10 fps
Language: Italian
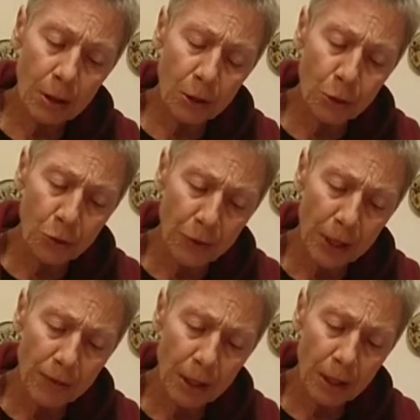
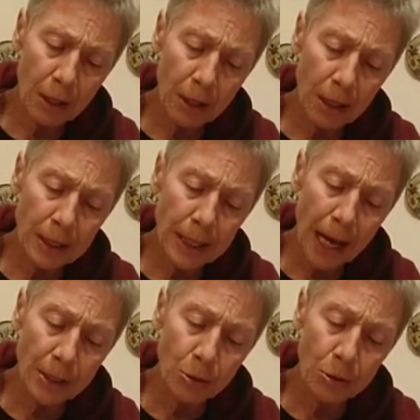Dovevi.
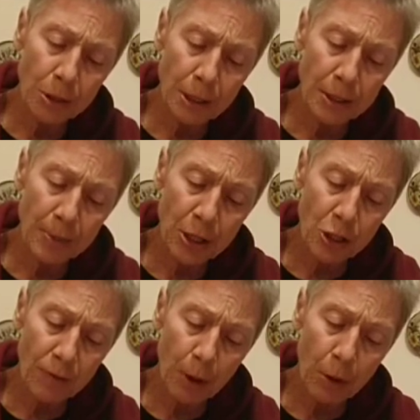Tanto ti
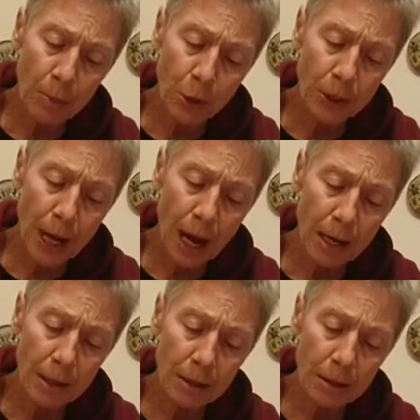dispiaceva quel mortale.